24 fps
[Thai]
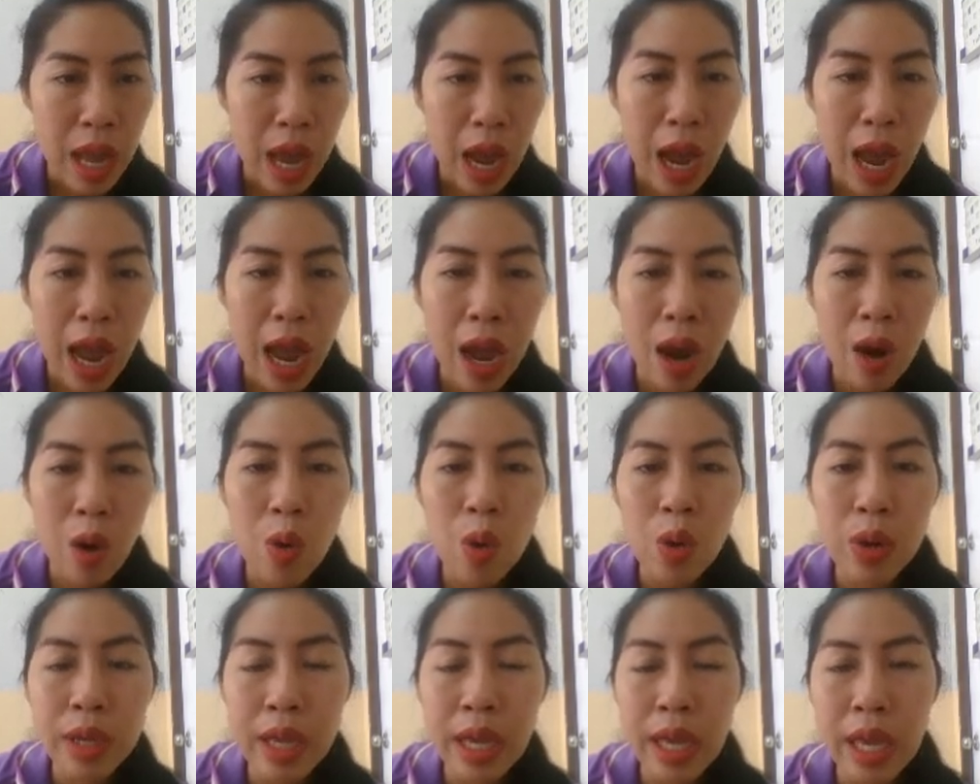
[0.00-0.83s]
อ่ะโอ
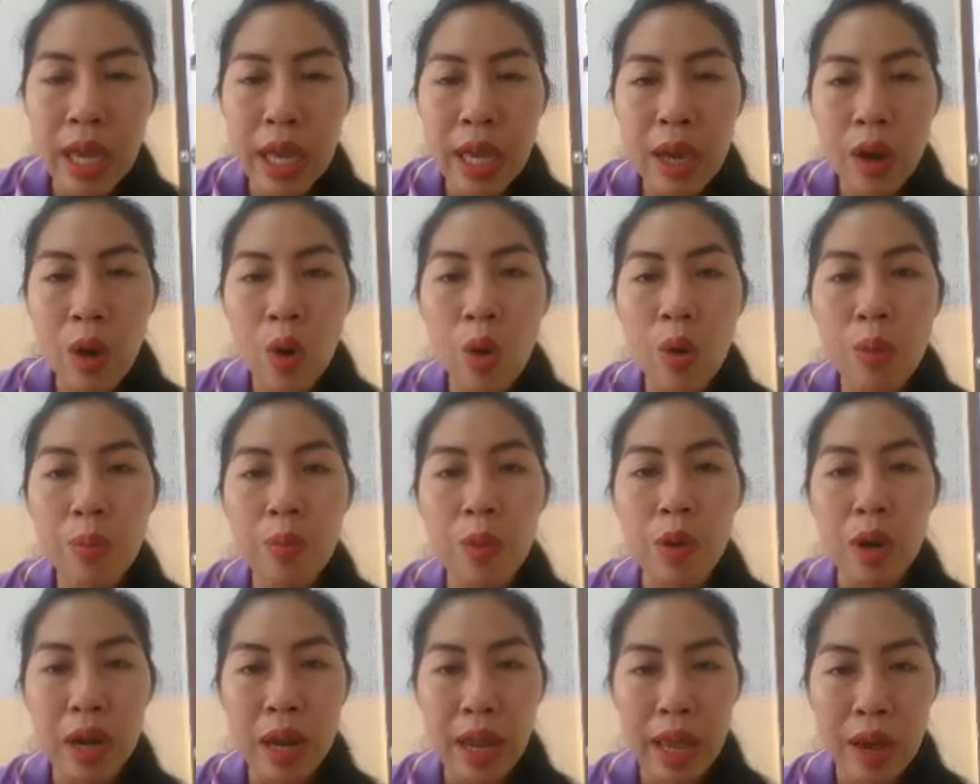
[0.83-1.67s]
เค ครบหม
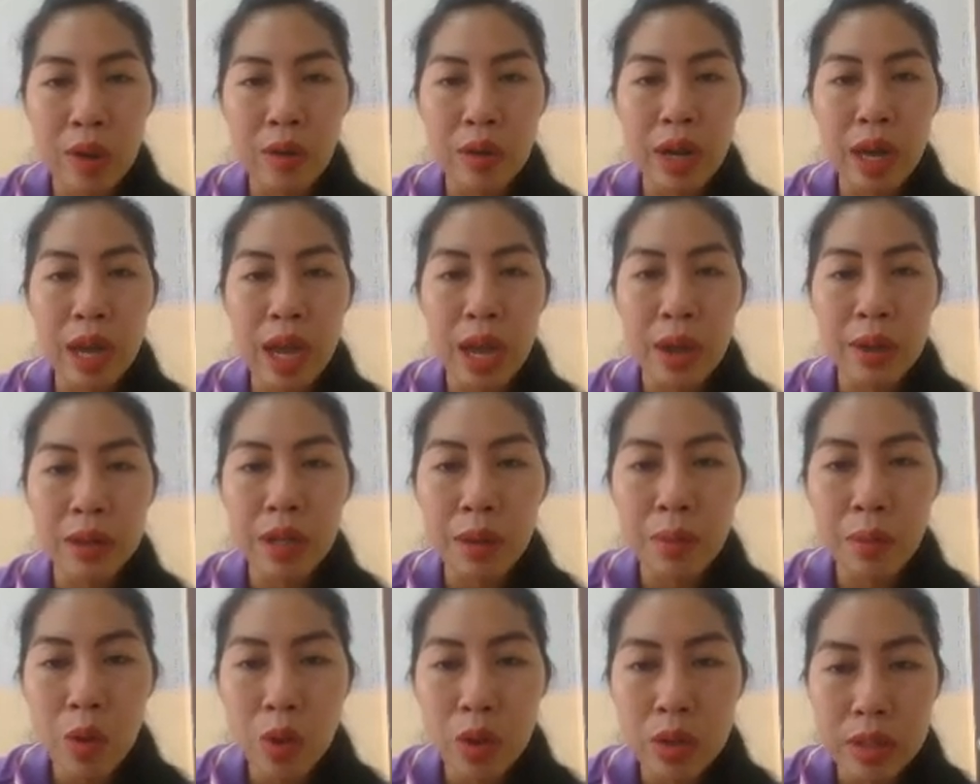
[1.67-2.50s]
ดแล้วนะคะ ทั้
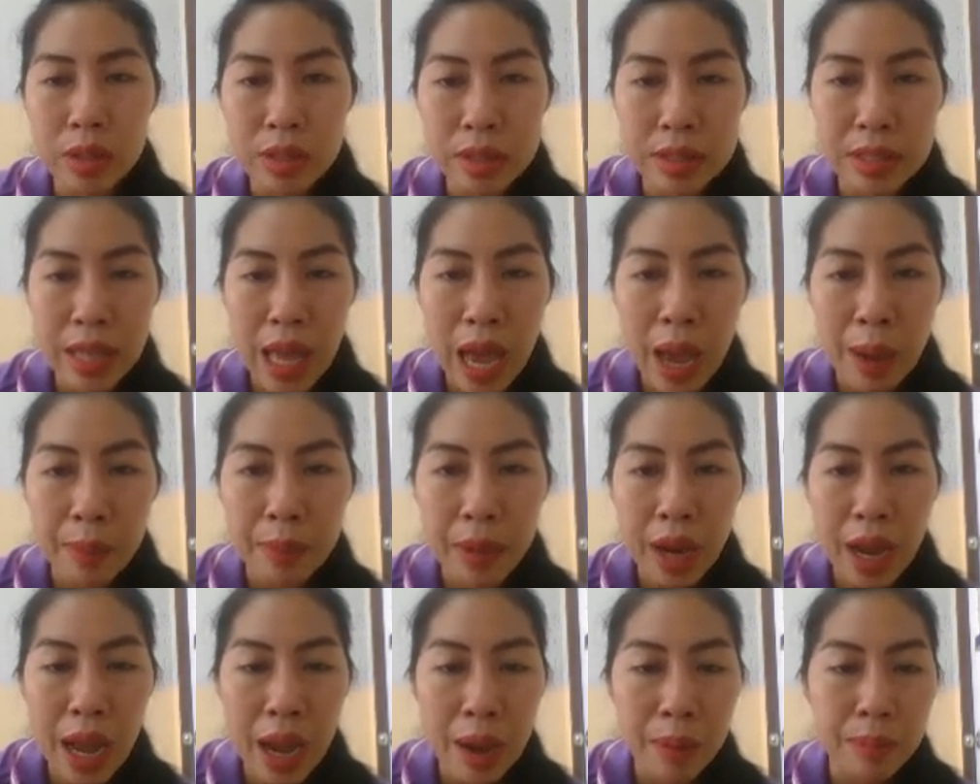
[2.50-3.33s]
งหมด 3
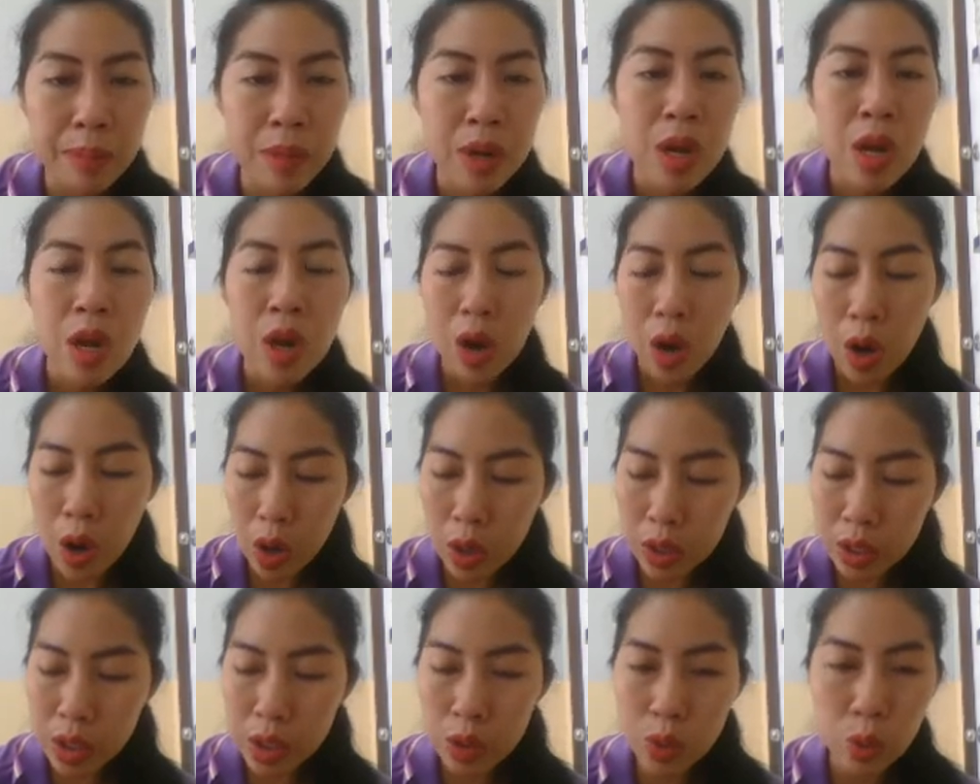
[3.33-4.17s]
คำ ข้อ
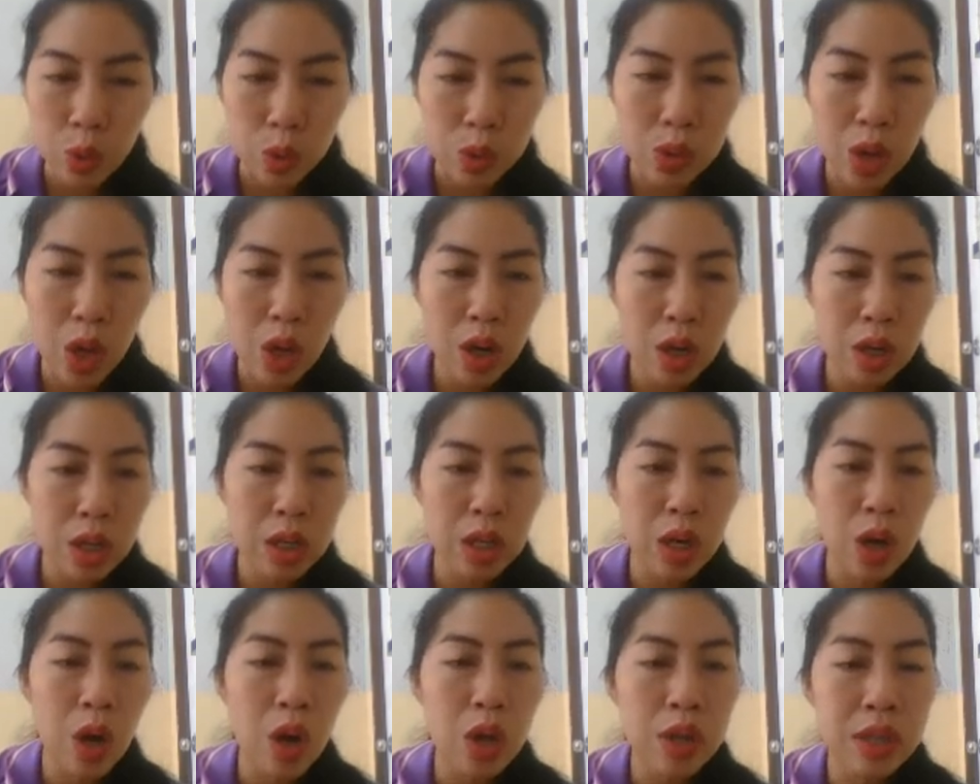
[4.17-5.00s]
ที่ถูกต้องคื
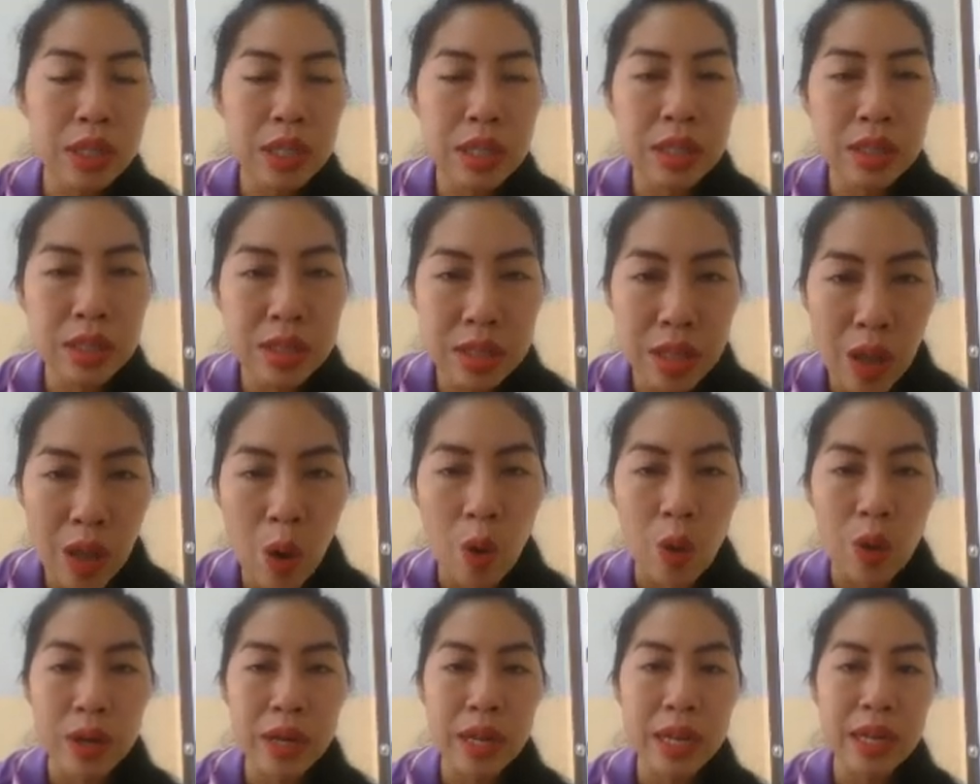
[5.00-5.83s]
อข้อที่ 2